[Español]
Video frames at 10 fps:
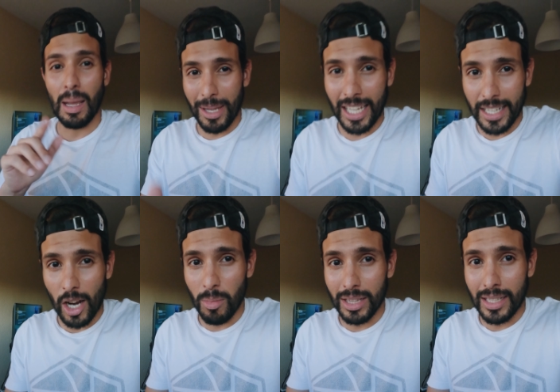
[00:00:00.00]
También quería
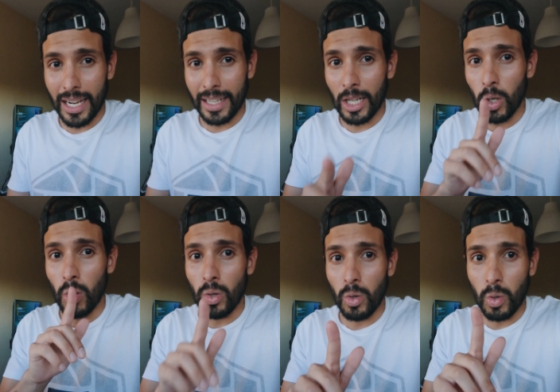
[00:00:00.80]
comentar que
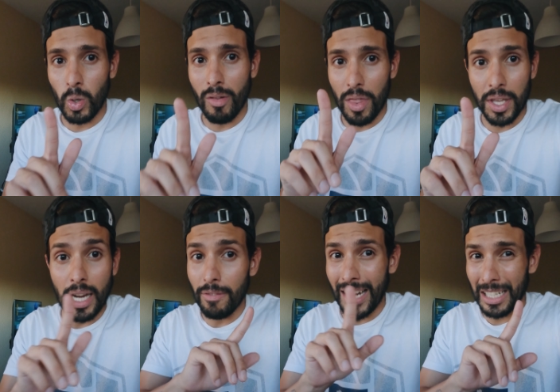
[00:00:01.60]
lo, lo iba a hacer y
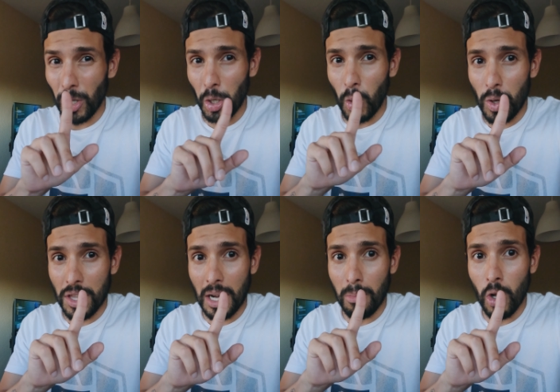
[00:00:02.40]
al final creo que no lo
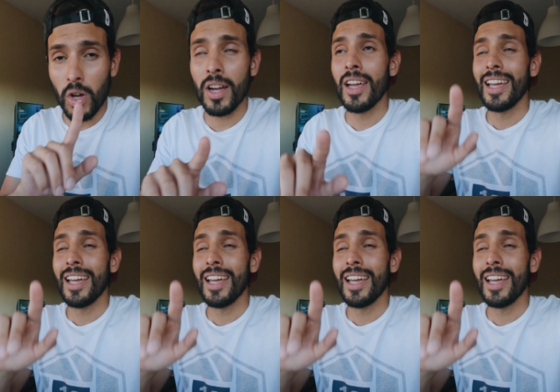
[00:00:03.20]
hice en el blog,